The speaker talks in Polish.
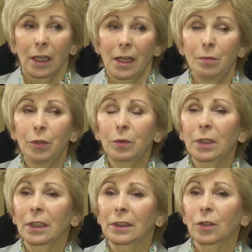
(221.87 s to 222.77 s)

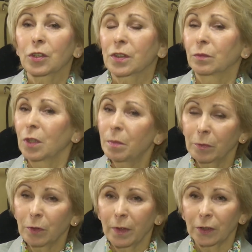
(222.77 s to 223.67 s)
Eliminuje dlatego, że są
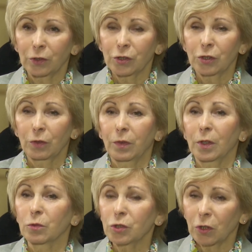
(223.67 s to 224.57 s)

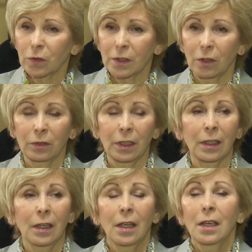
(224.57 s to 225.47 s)
niepełnowartościowe, uszkodzone